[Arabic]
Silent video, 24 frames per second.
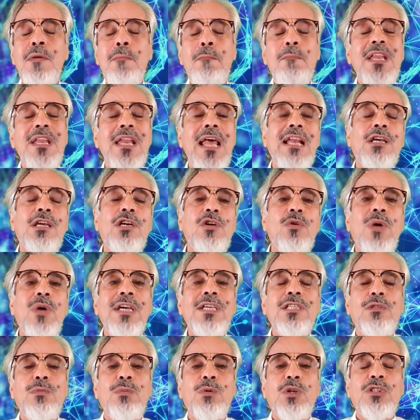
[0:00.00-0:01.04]
من
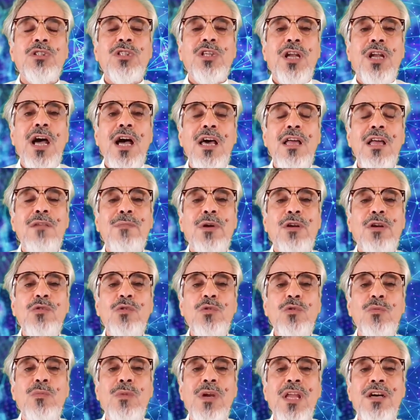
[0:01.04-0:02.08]
الكويت باقتراح
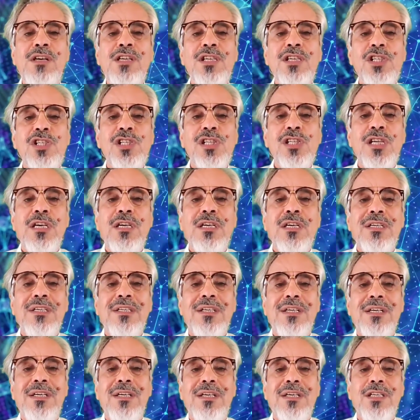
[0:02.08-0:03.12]
المرحوم له الشيخ
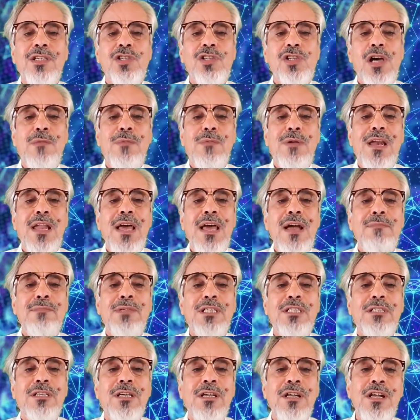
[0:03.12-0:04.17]
آه، جابر
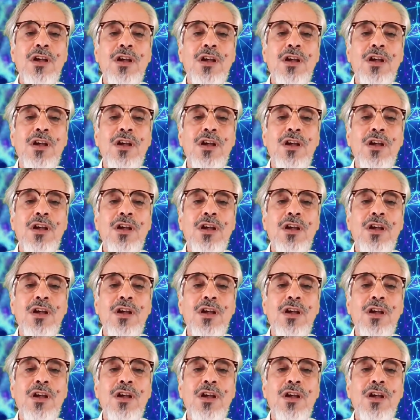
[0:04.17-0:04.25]
الاحمد،